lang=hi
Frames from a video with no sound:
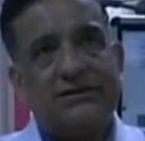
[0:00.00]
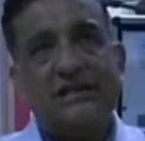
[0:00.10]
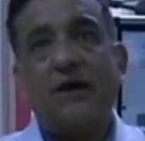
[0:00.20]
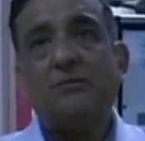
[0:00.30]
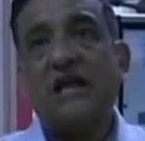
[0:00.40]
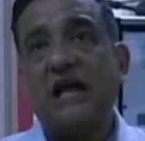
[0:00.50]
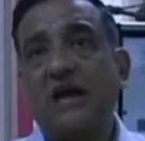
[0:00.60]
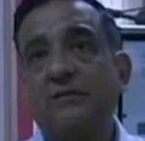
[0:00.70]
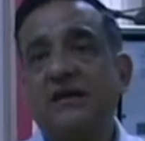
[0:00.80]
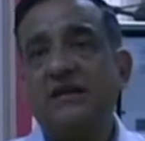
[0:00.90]
जहाँ
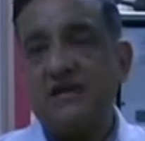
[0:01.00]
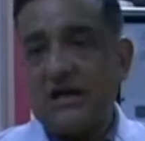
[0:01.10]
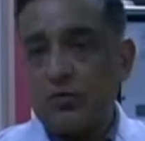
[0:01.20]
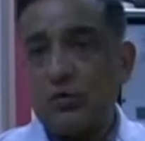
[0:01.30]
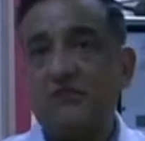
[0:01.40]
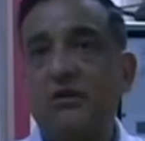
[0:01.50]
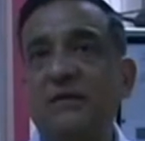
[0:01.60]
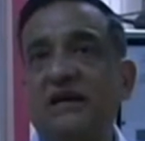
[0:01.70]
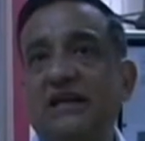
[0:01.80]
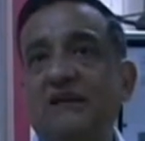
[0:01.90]
तालाब हैं जहाँ रुका हुआ
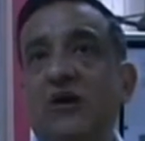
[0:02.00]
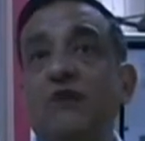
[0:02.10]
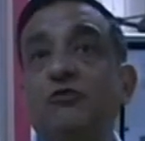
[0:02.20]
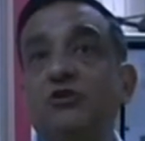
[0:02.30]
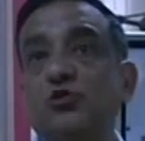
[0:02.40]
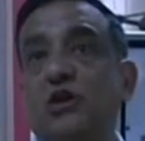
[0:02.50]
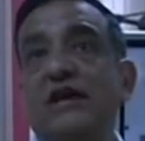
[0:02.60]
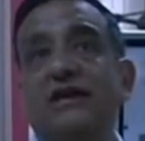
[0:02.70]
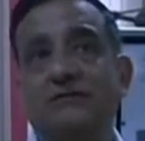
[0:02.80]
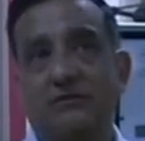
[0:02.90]
पानी है वहाँ
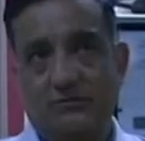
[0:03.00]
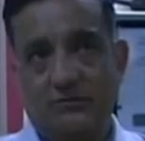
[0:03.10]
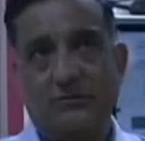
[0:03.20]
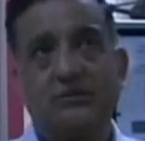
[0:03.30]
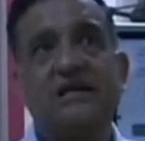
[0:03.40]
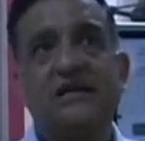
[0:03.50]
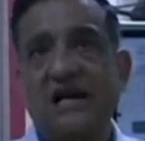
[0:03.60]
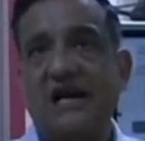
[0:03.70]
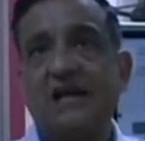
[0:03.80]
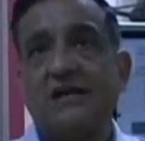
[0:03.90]
फैशोला एक
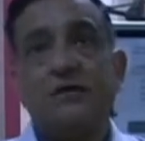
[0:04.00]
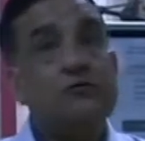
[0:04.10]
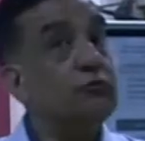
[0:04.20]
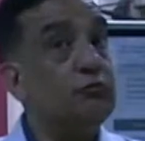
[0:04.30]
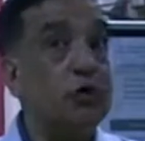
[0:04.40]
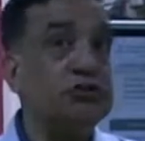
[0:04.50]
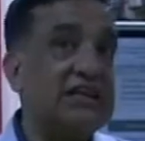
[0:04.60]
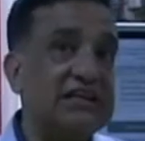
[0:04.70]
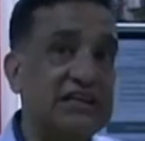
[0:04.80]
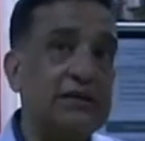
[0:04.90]
कीड़ा है बहुत
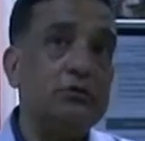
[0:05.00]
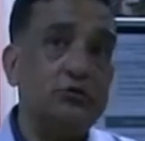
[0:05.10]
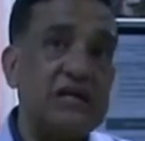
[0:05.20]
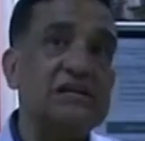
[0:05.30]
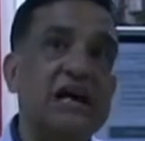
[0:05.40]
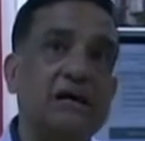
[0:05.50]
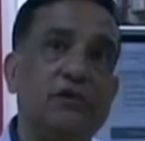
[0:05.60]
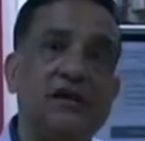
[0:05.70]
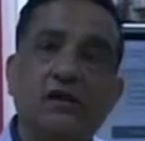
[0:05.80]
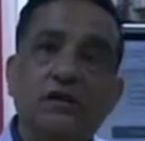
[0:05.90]
ज़्यादा नुकसानदायक
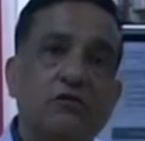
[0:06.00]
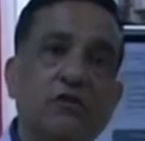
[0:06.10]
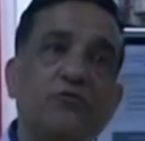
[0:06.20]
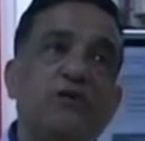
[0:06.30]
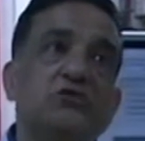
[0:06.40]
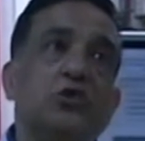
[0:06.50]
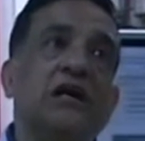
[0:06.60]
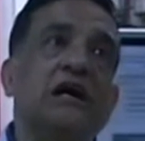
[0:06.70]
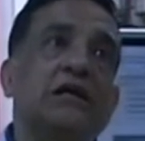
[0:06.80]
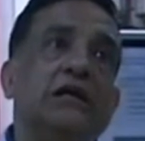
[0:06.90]
भी है वहाँ
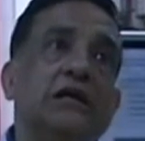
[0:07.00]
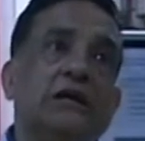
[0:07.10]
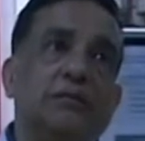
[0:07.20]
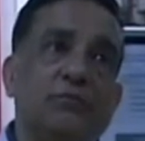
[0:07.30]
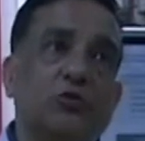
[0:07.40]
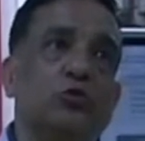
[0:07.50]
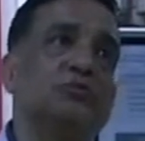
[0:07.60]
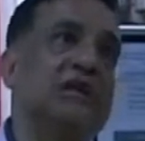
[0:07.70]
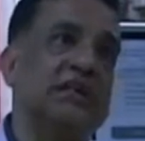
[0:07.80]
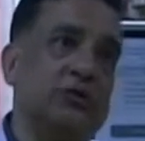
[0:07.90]
फैशोला की
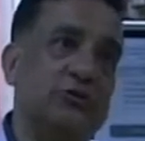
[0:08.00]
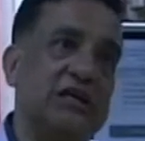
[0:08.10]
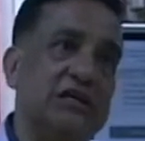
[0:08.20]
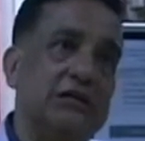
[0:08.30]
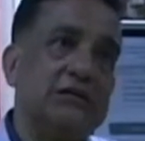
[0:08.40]
प्रकोप ज़्यादा होता है